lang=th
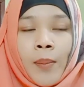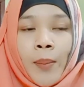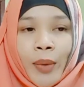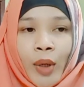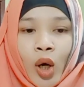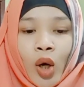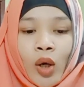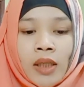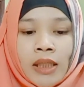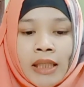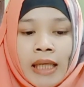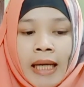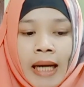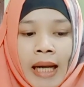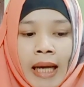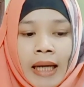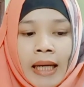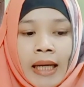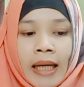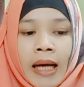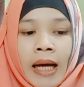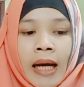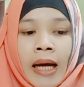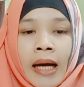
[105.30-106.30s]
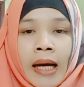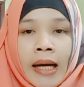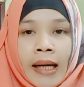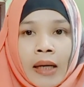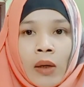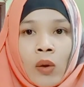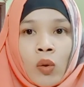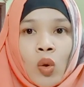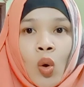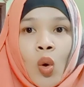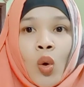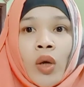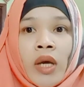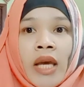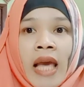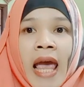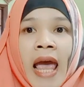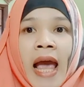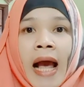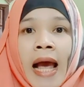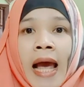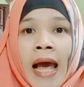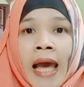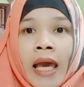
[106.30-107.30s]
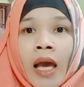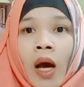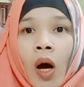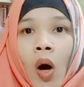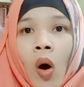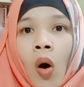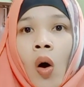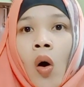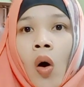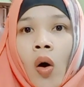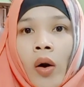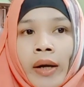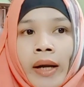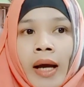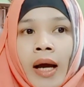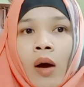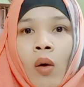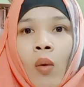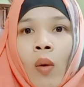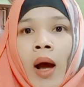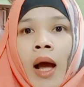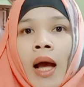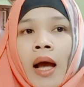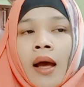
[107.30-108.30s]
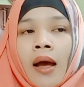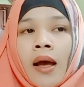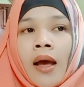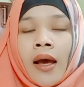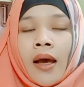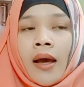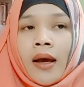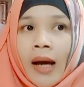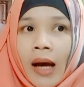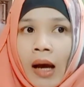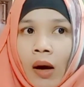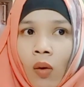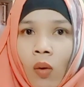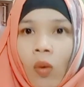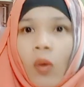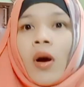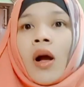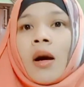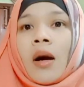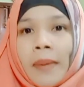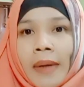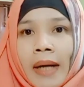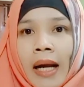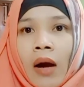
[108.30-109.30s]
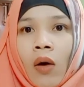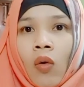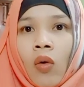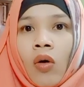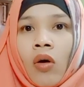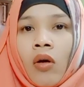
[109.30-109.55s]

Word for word: เพราะฉะนั้นนะคะเราต้องแยกให้ออกนะคะว่าเขากับเรา